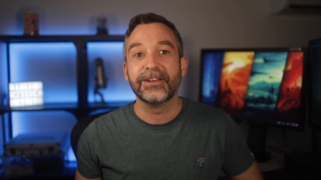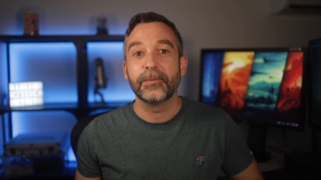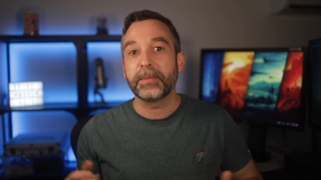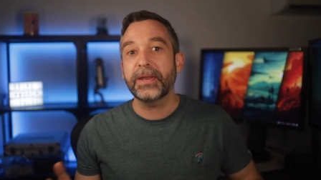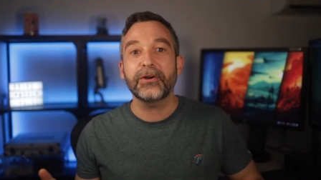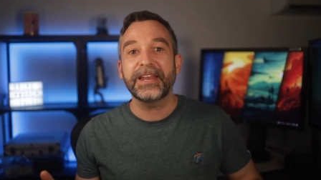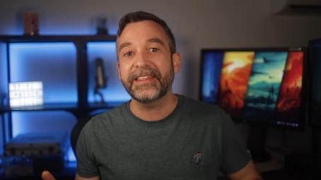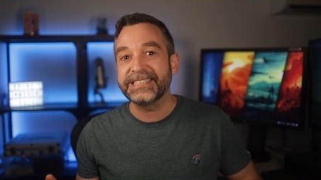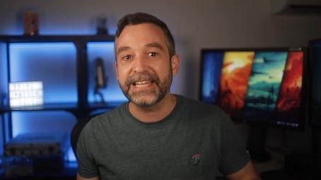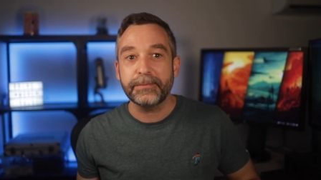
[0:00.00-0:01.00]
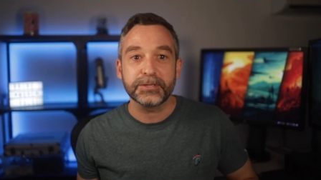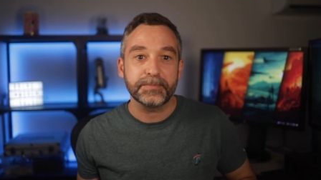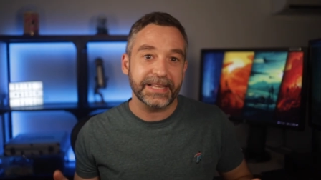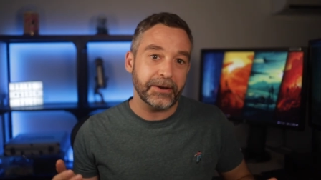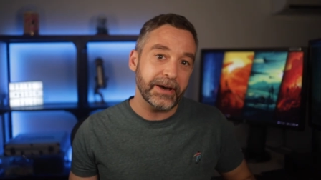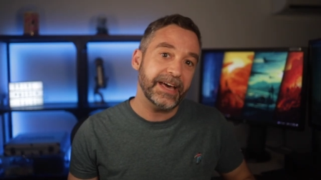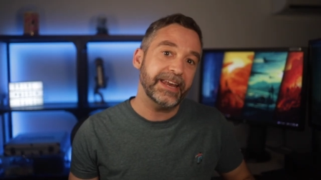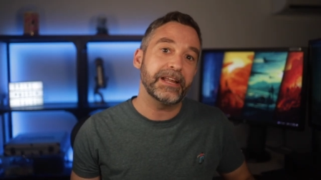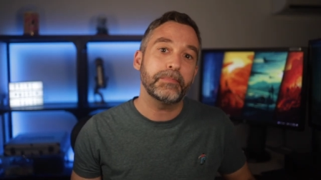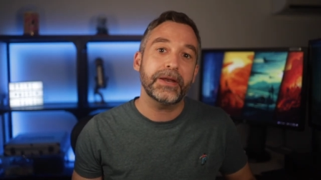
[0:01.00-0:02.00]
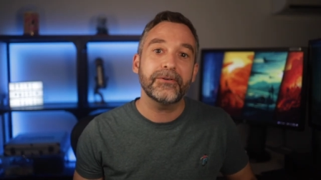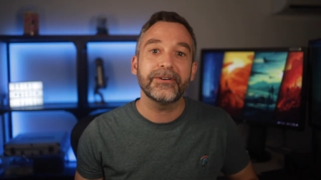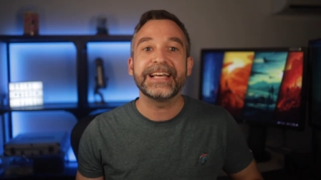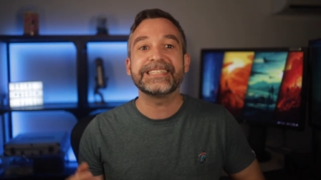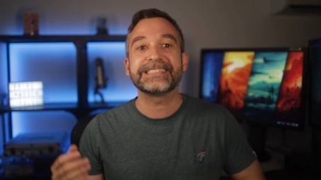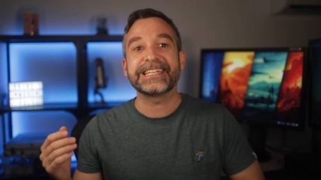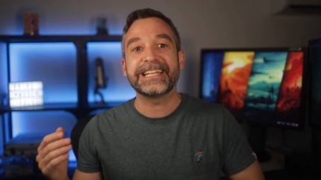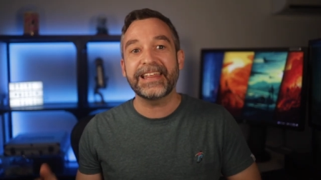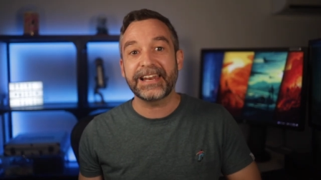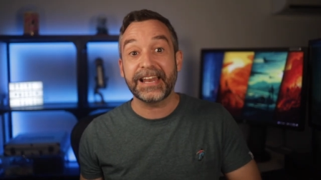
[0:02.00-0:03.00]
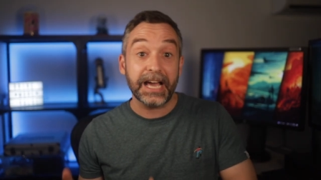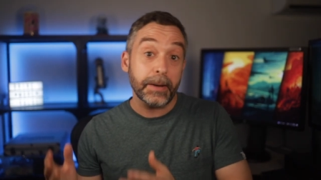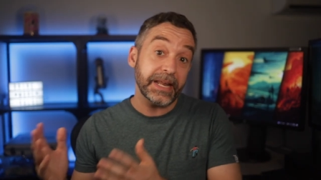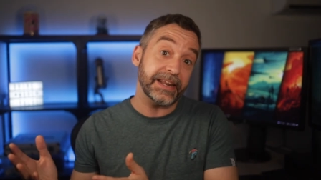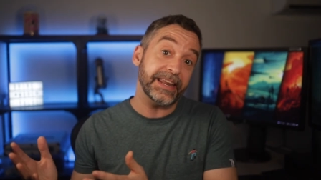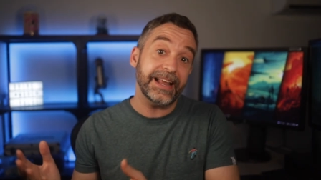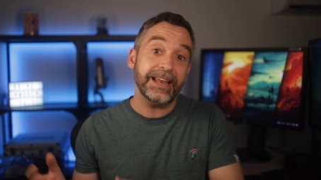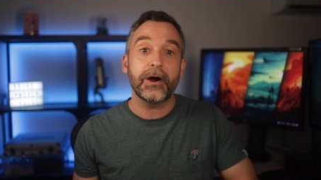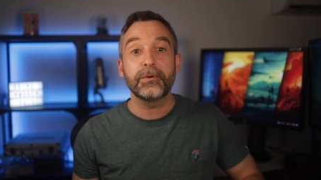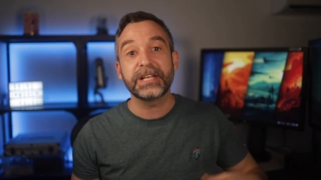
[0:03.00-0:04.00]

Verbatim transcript: Lo primero que necesitamos para trabajar en el plano es trasladar la cámara real a un